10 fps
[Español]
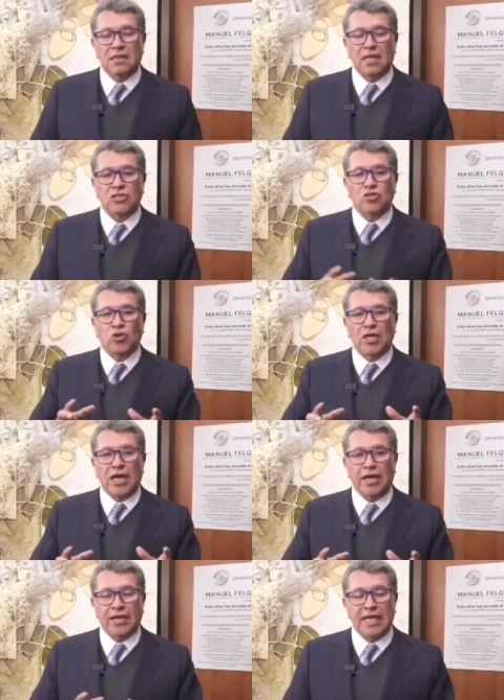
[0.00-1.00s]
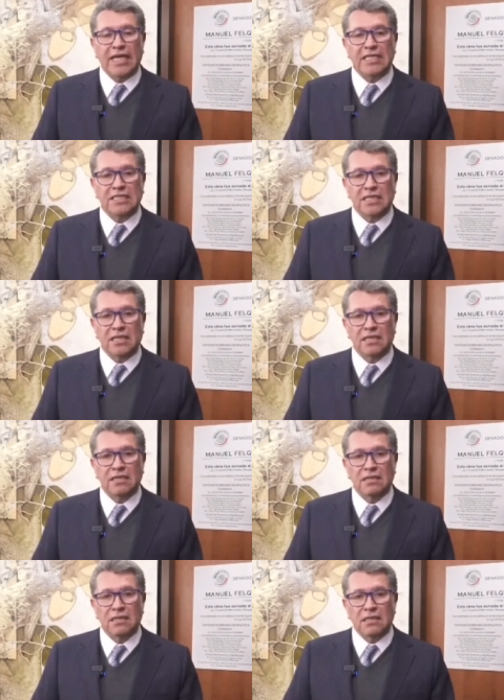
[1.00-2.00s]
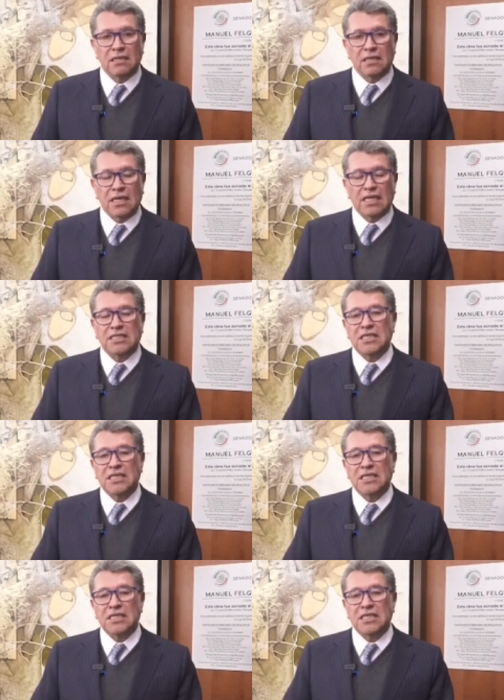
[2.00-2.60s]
La historia registra que